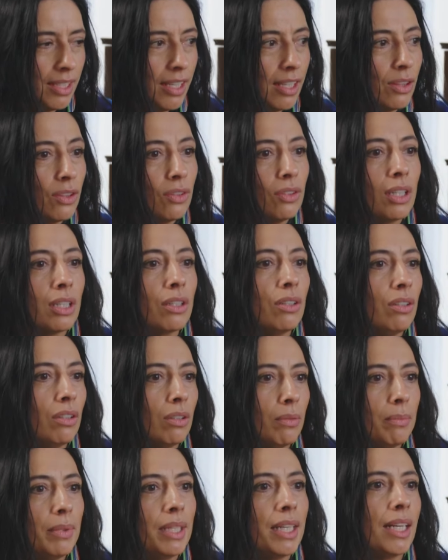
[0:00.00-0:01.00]
yendo a
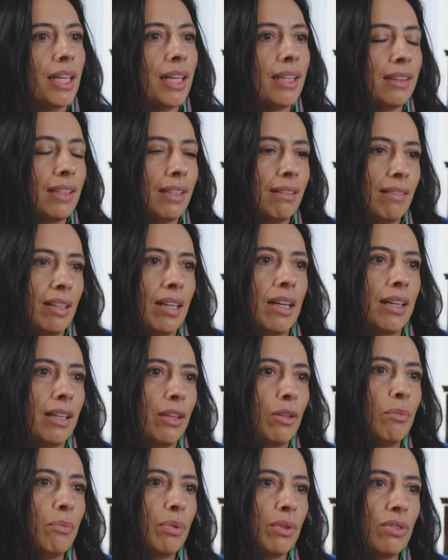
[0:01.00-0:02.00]
Colombia a trabajar
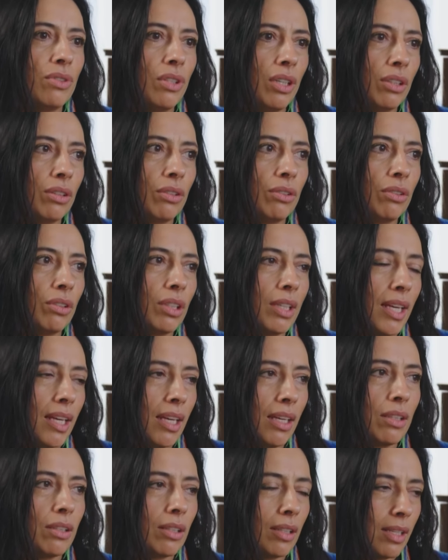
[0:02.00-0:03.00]
en un proyecto
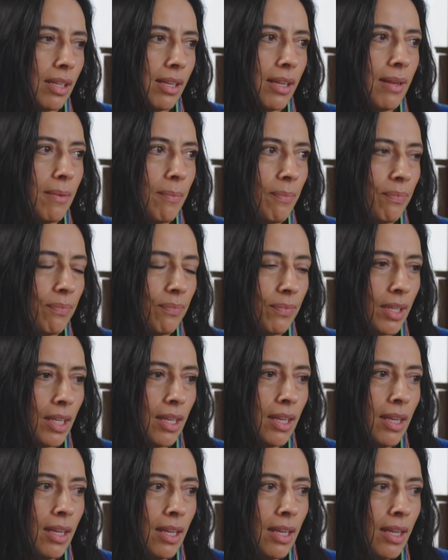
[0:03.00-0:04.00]
que, em,
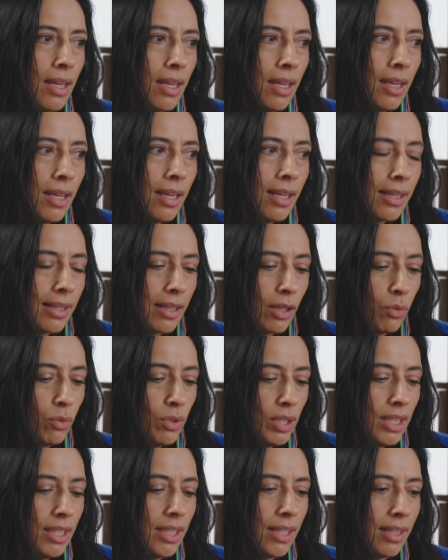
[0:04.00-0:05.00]
que
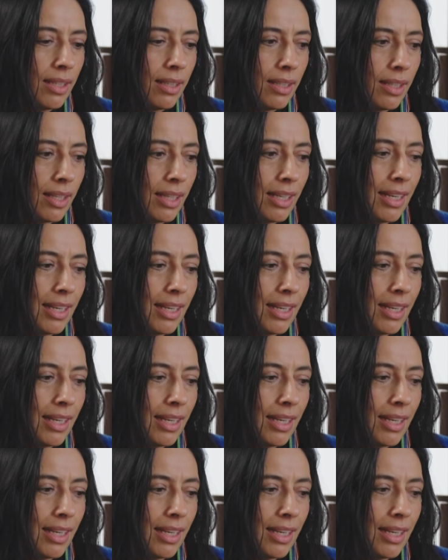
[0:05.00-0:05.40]
unía